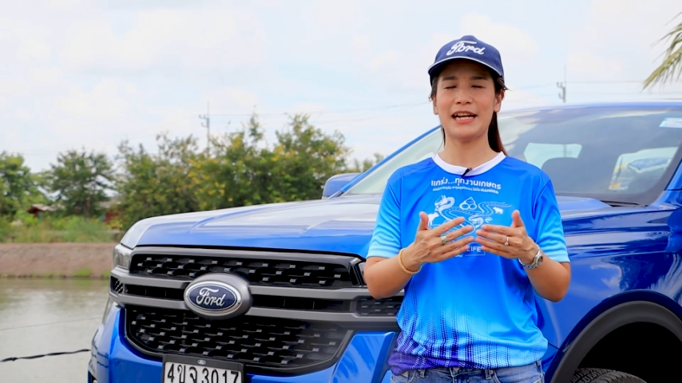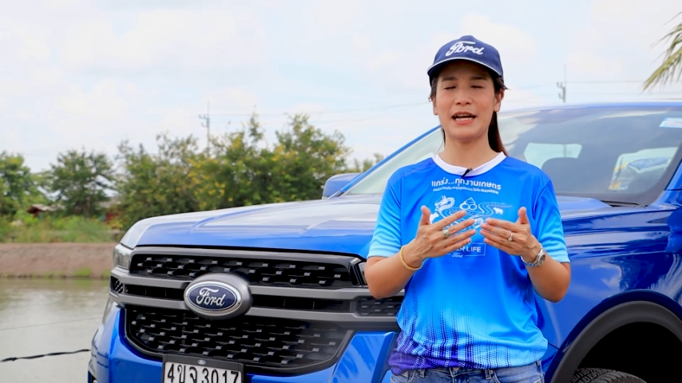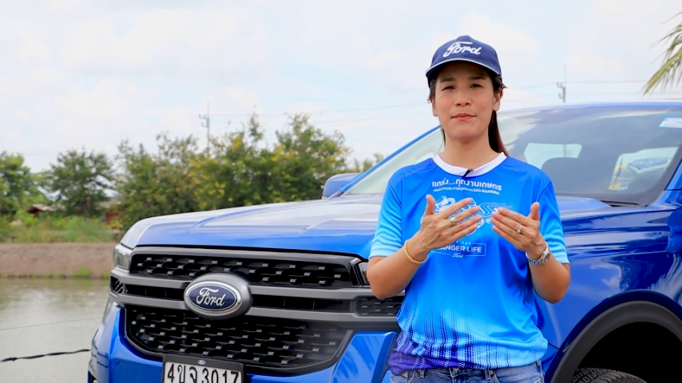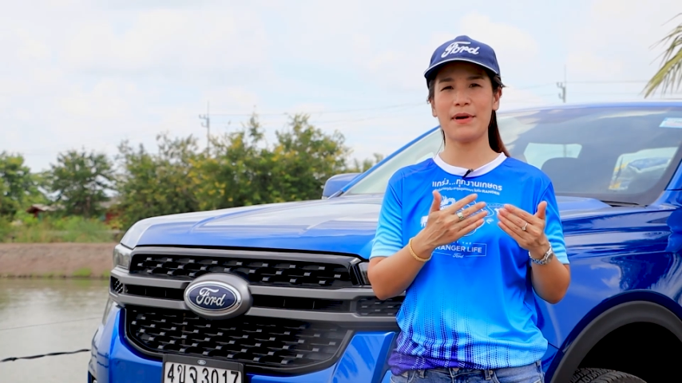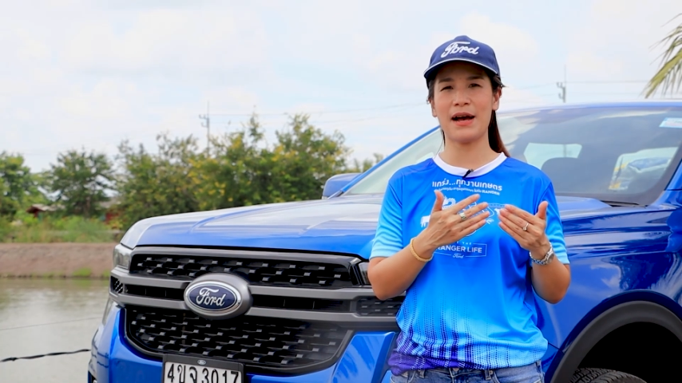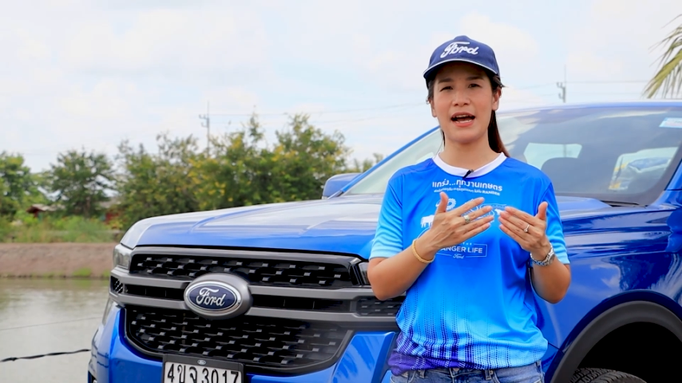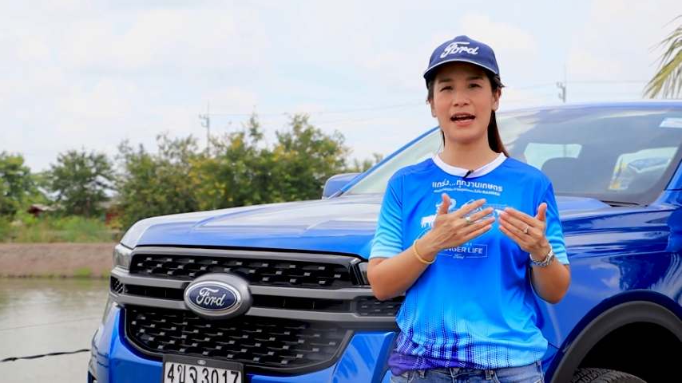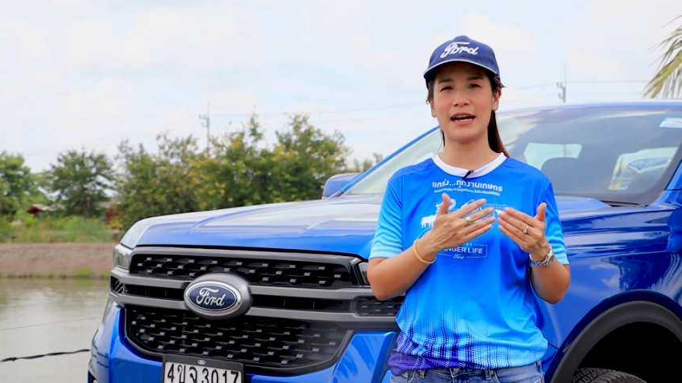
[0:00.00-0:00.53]

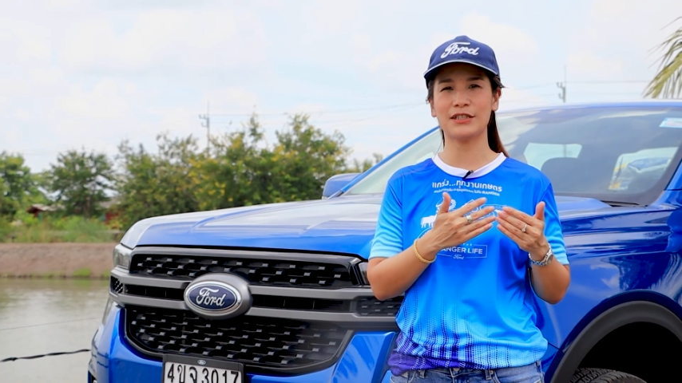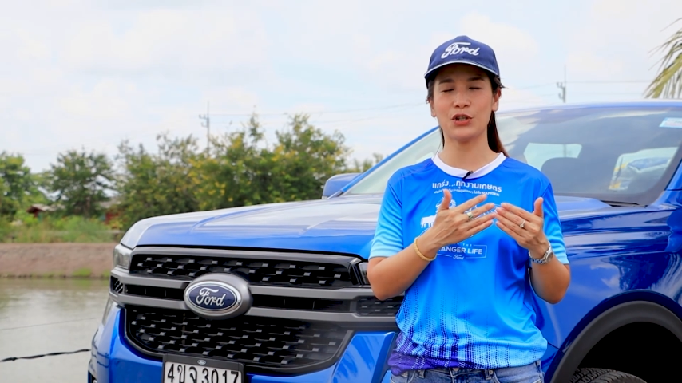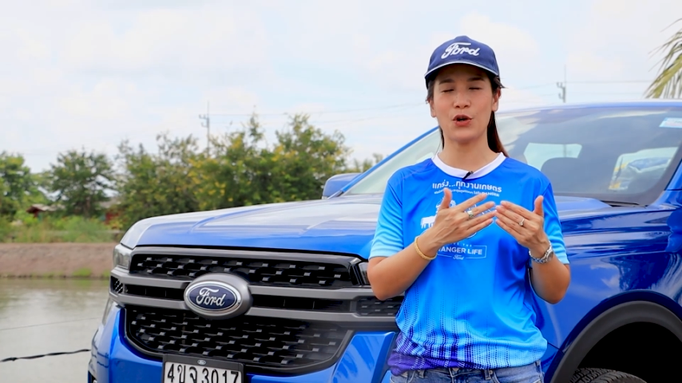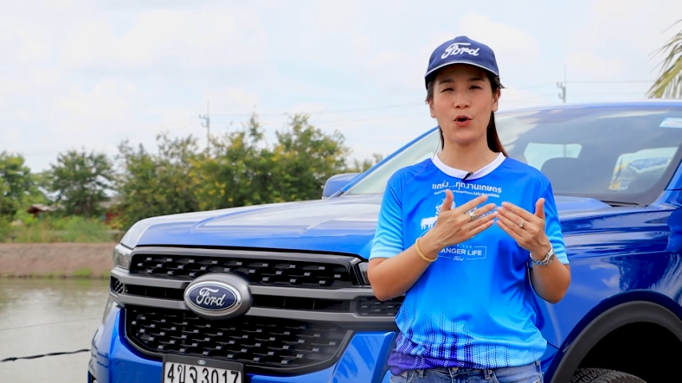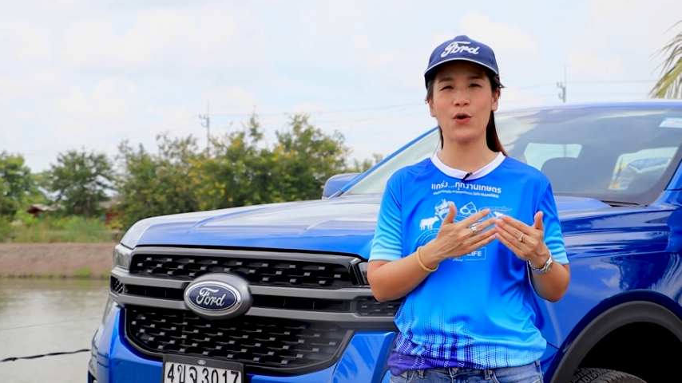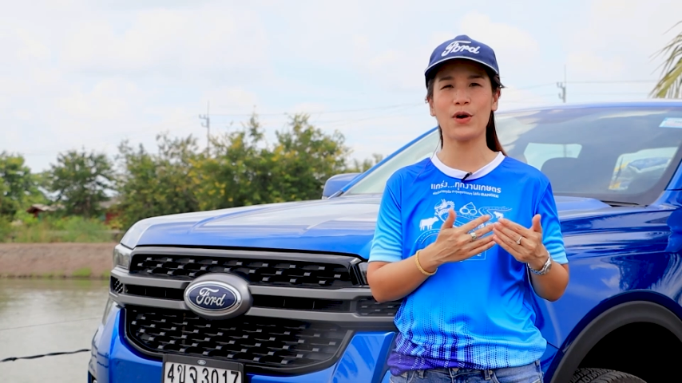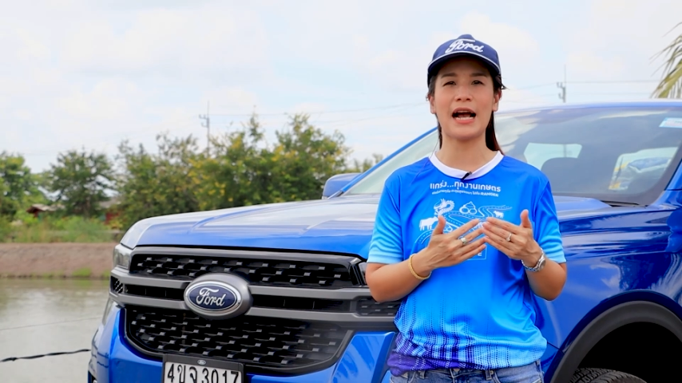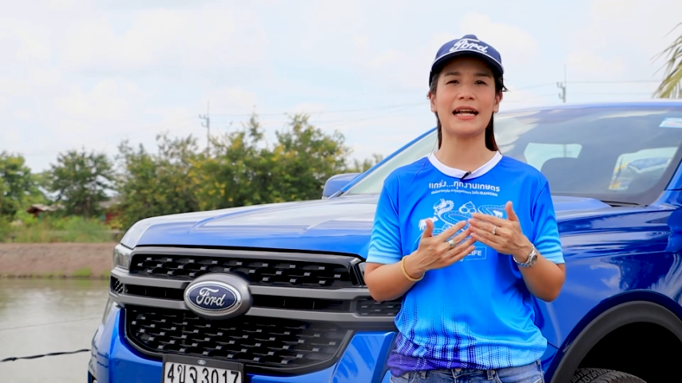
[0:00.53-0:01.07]
นำมาโช
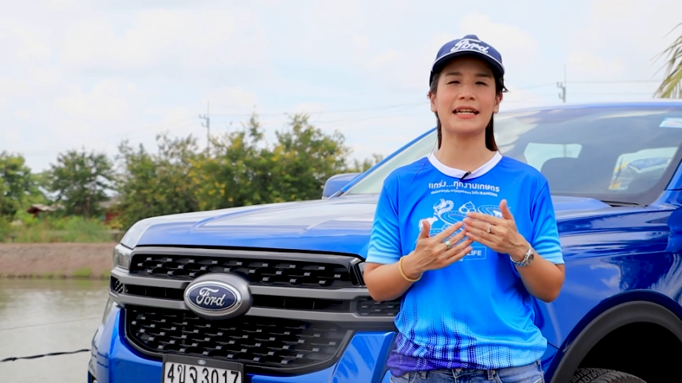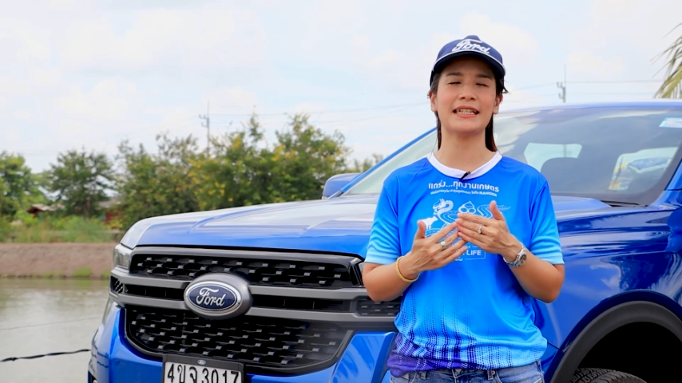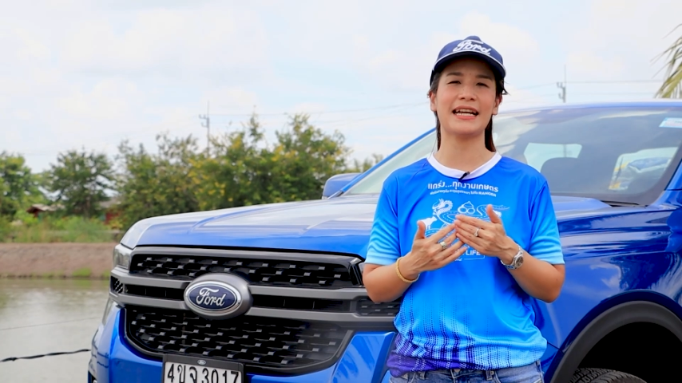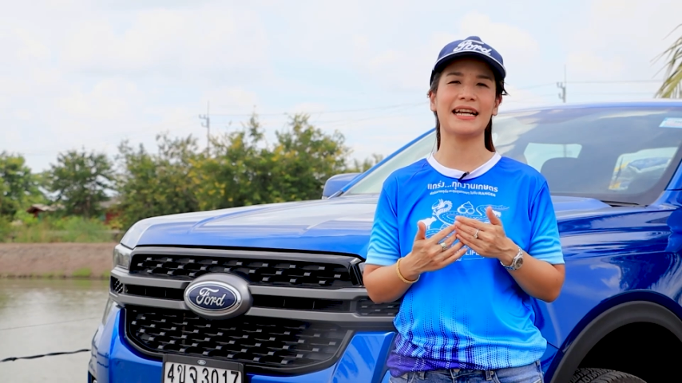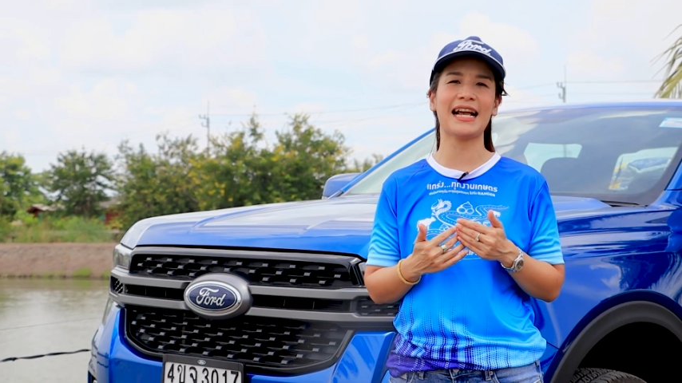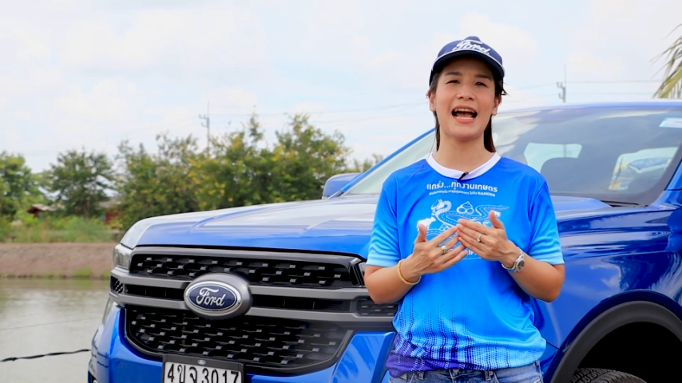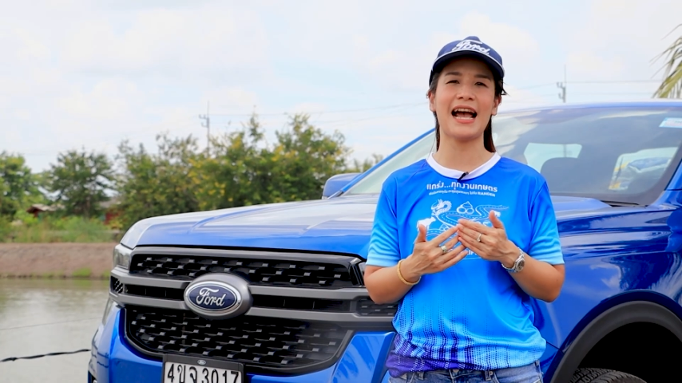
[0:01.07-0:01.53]
ว์การใช้